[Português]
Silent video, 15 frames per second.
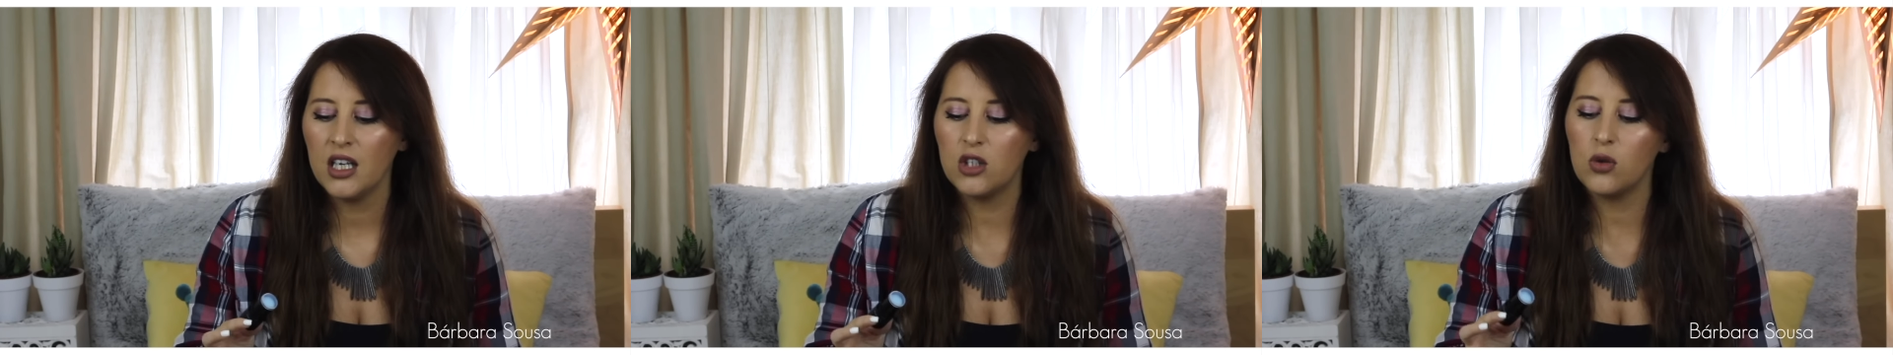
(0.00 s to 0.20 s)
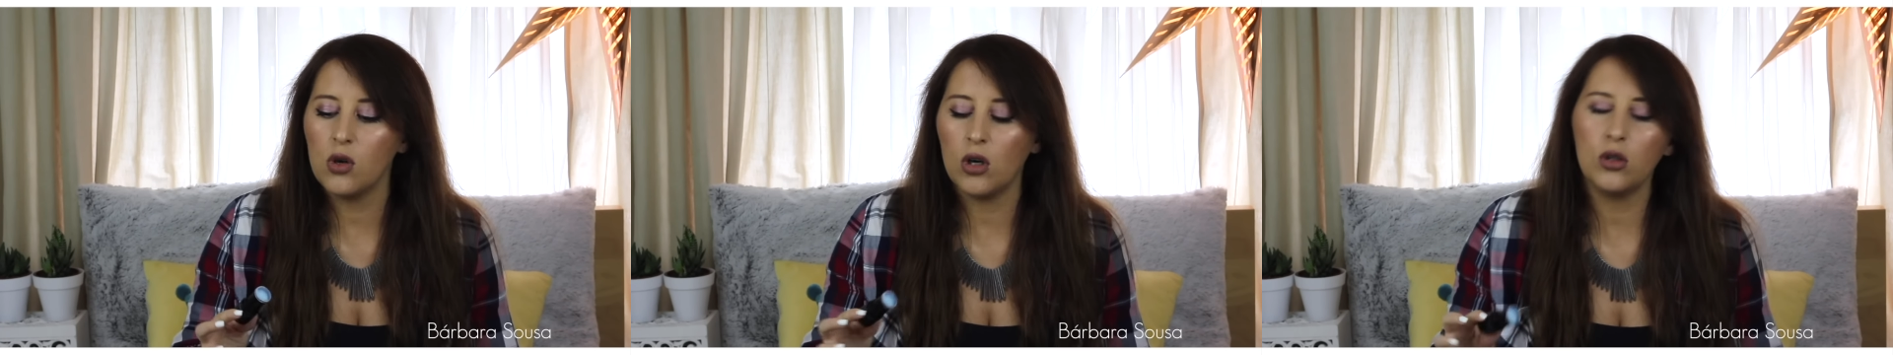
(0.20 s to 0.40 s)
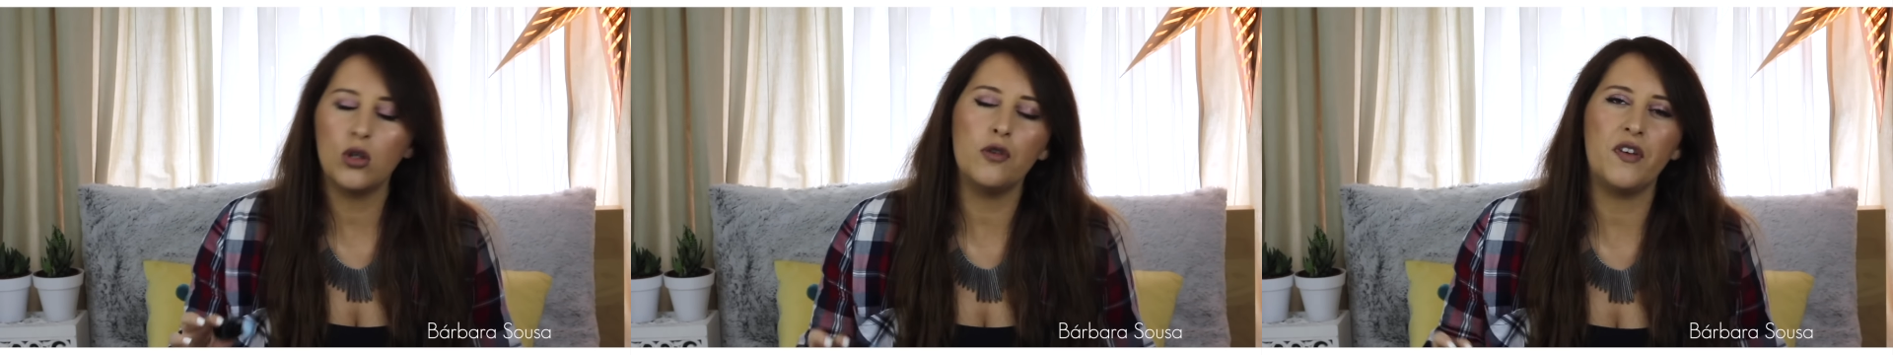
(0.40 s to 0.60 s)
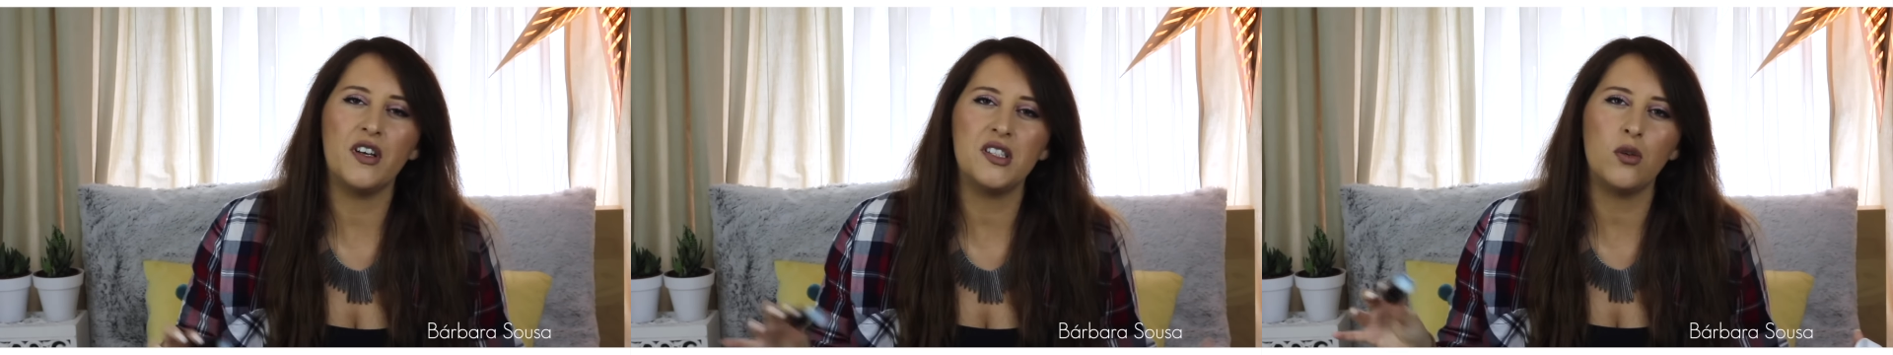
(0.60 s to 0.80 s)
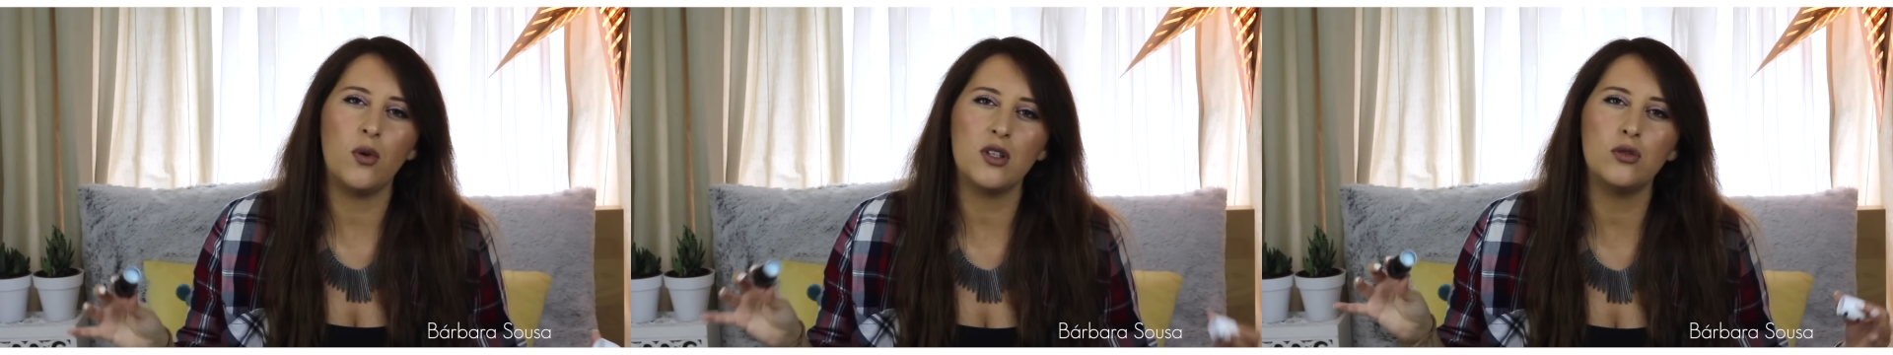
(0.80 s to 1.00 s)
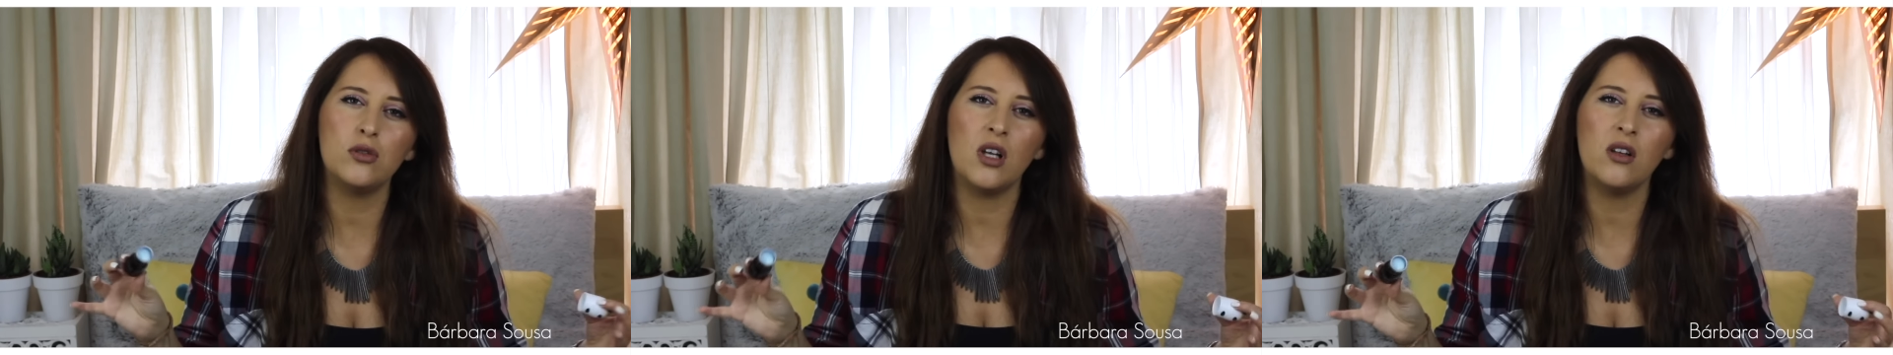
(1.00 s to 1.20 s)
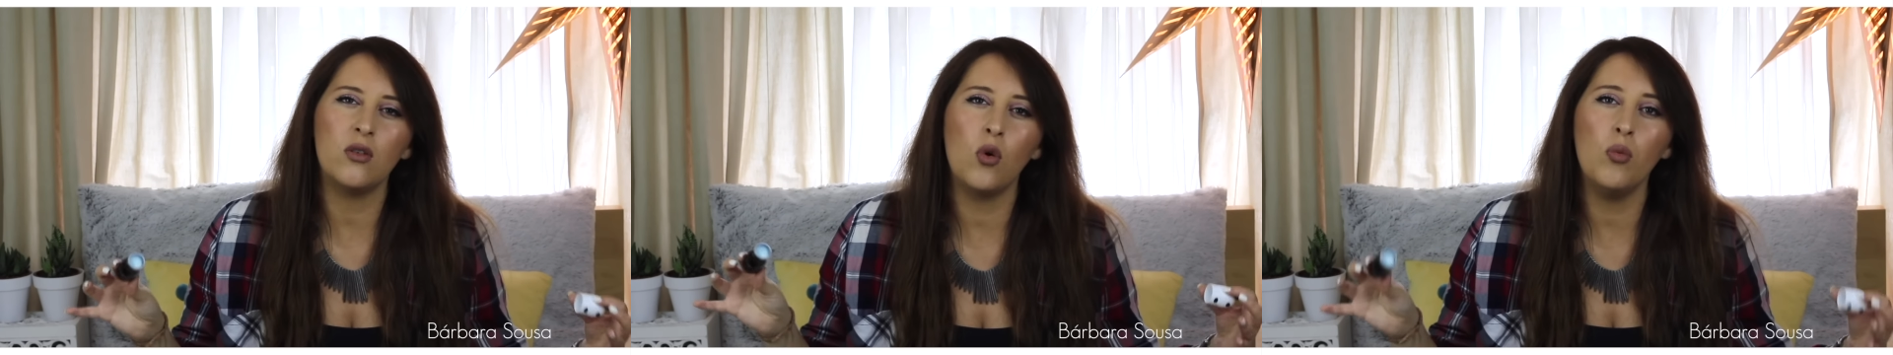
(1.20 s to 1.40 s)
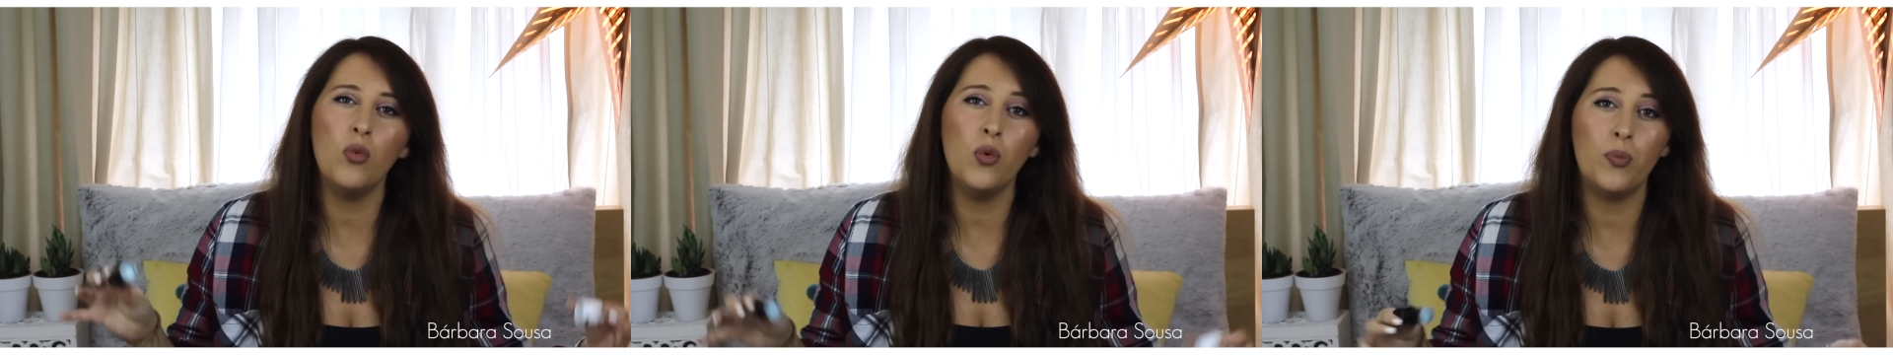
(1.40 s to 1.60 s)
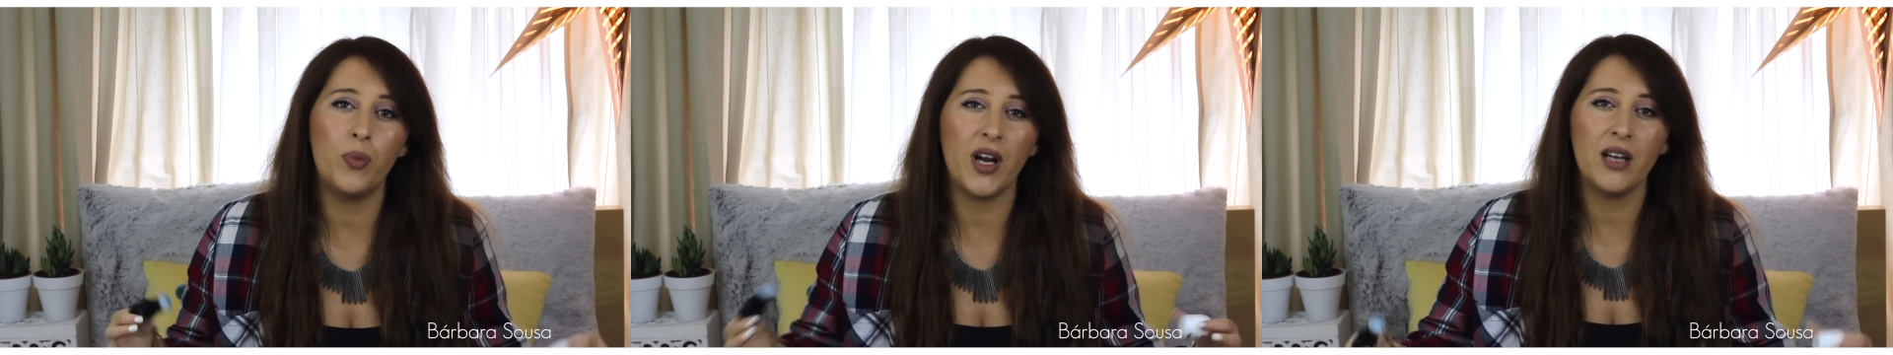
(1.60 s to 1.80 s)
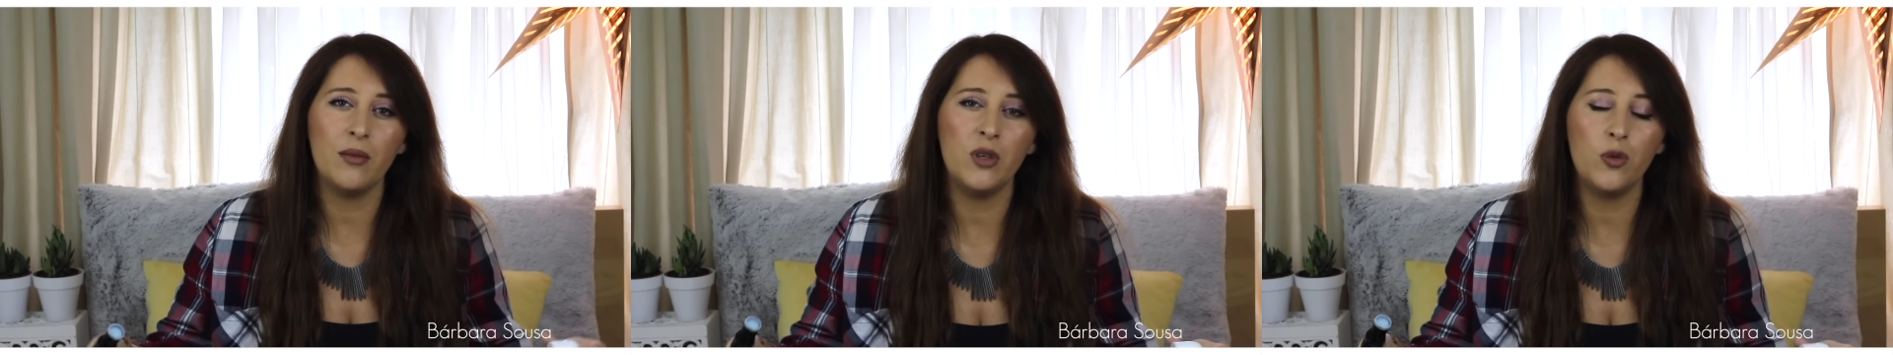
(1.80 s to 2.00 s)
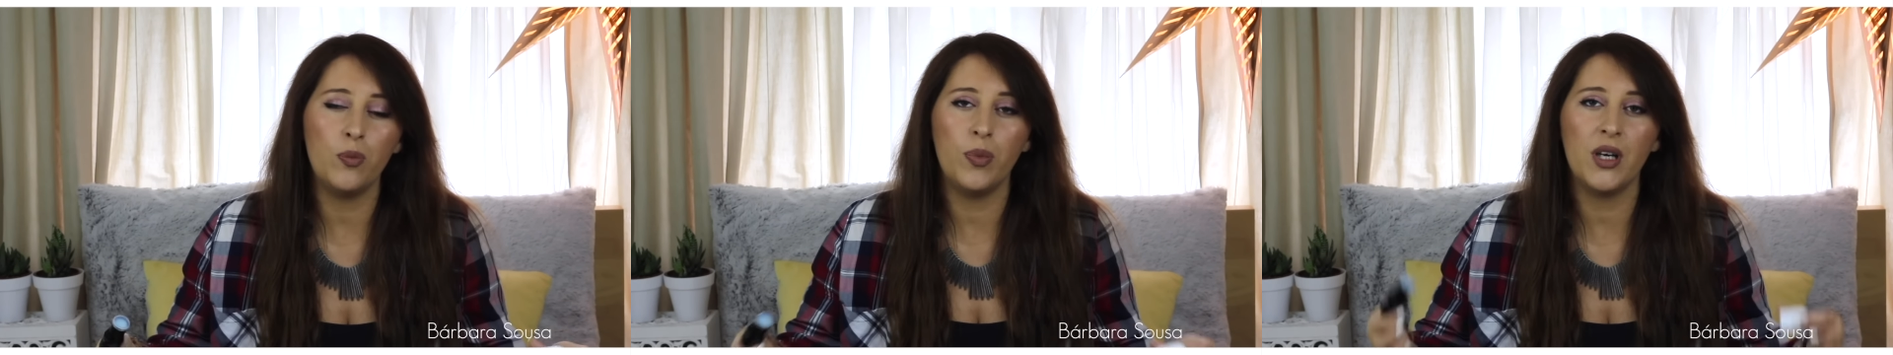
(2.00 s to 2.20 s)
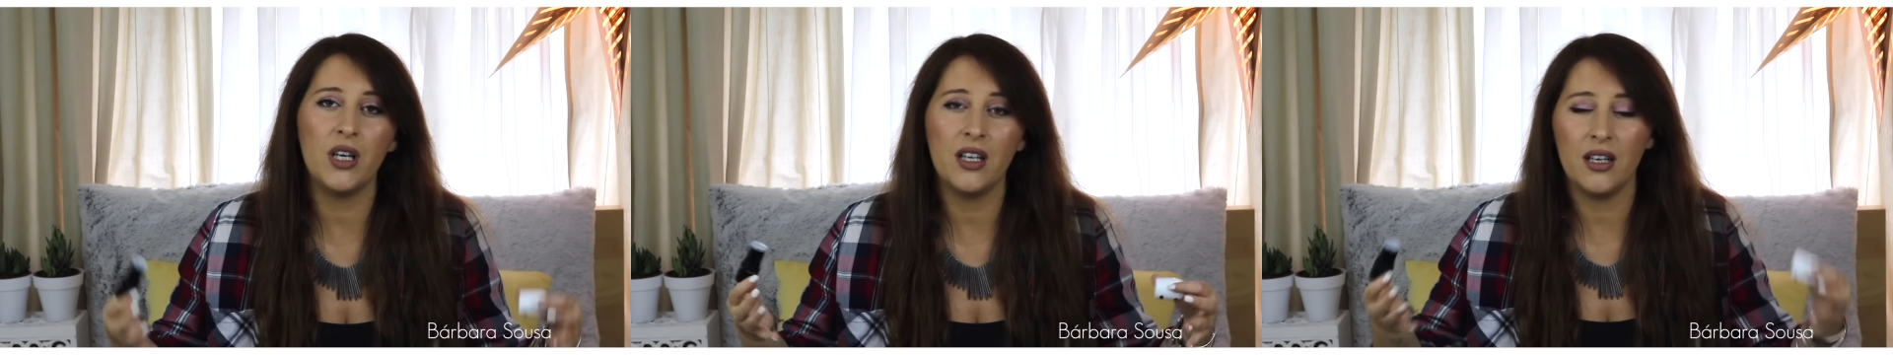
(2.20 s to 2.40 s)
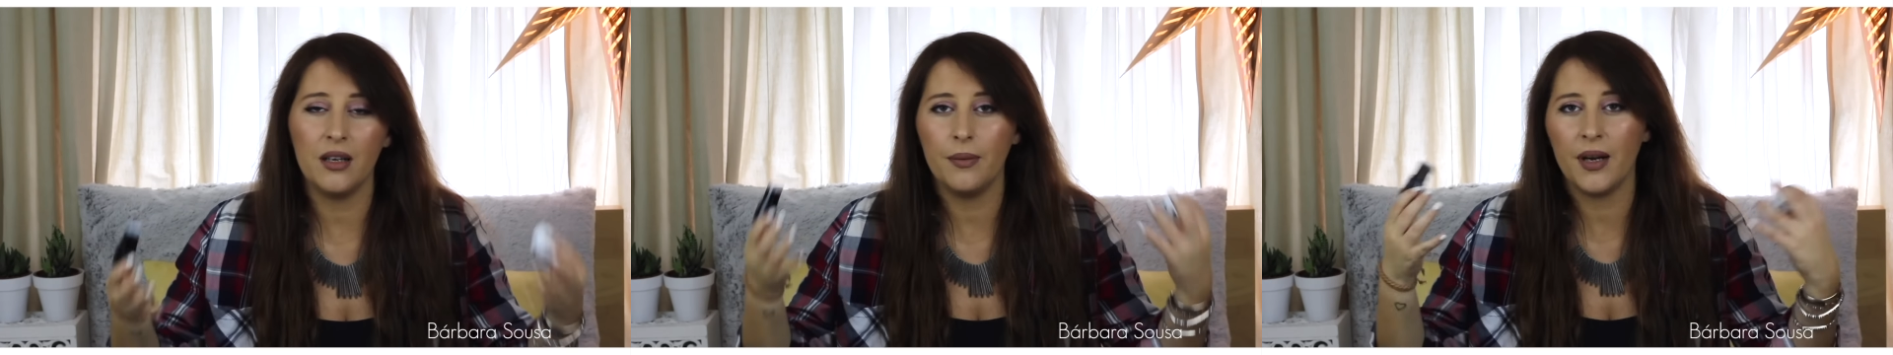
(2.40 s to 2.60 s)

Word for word: então agora o que eu faço é quase usá-lo como um primer para